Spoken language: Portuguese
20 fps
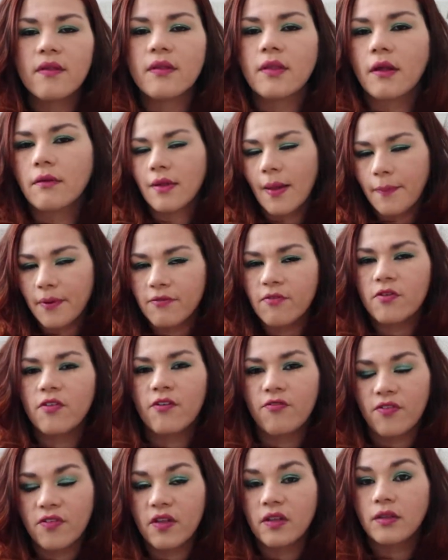Então, dá pra
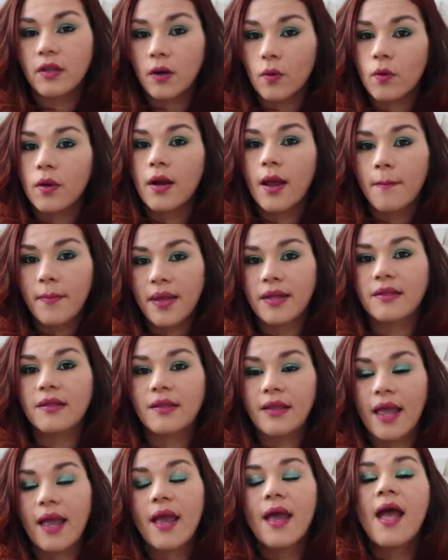você fazer tranquilamente,
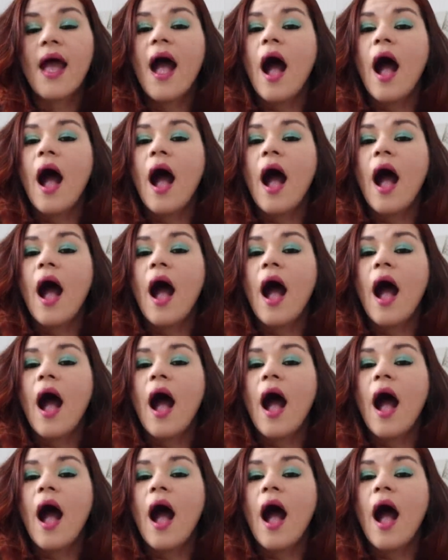né?